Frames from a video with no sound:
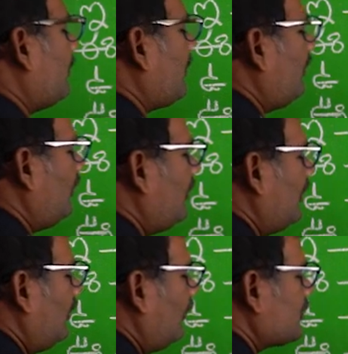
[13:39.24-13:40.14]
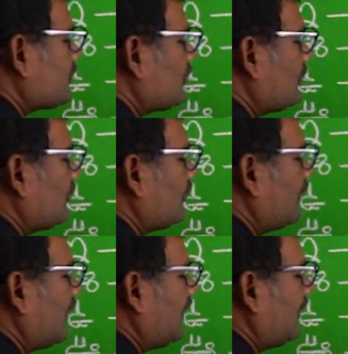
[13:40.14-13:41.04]
రూపము వస్తూ
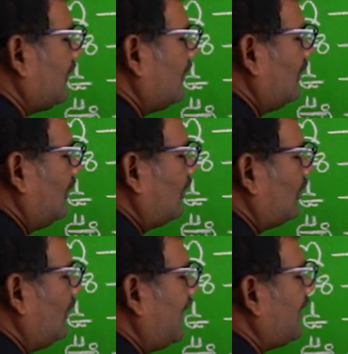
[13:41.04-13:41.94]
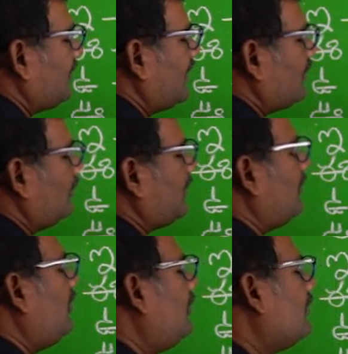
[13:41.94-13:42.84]
ఉంటుంది రు అనేటువంటి
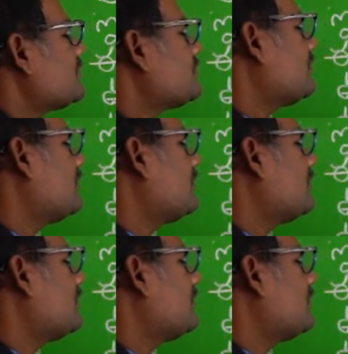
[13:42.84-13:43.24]
రూపము వస్తూ